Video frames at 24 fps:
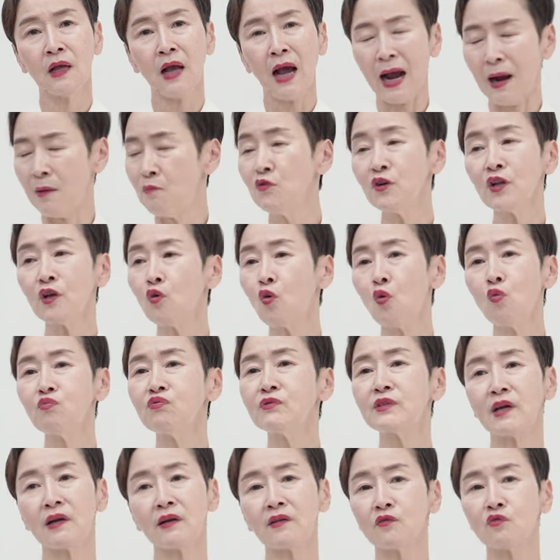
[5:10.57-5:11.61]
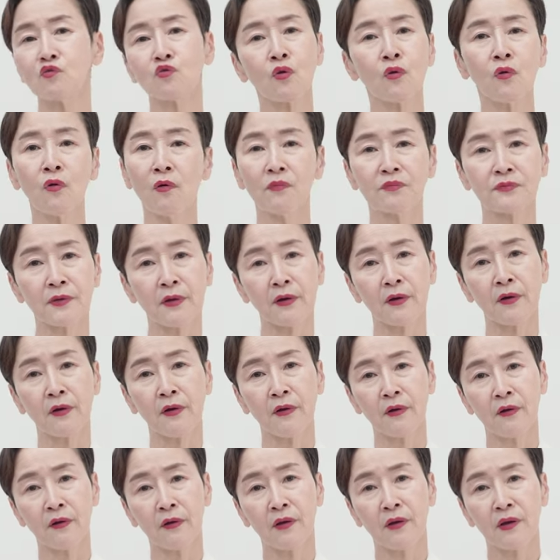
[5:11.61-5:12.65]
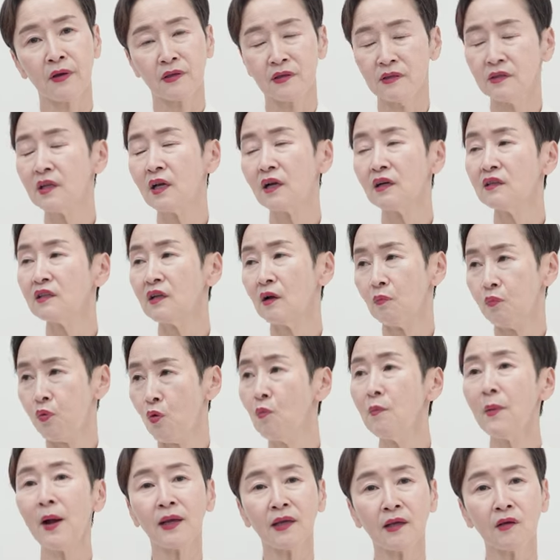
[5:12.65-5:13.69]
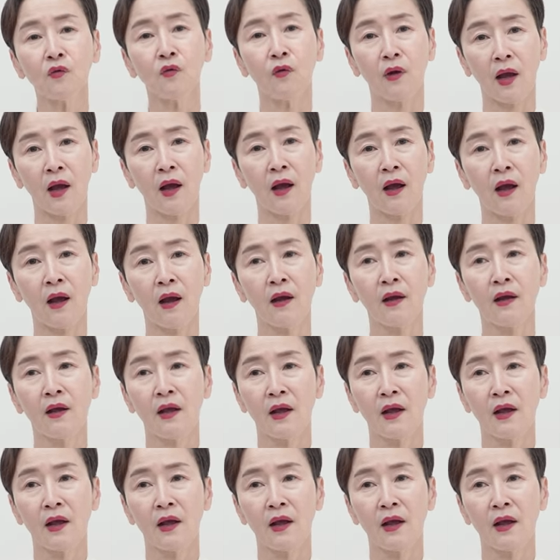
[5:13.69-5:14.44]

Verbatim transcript: 아무리 공부 잘해도 소용없어요. 인생 그냥 폭망인 거야.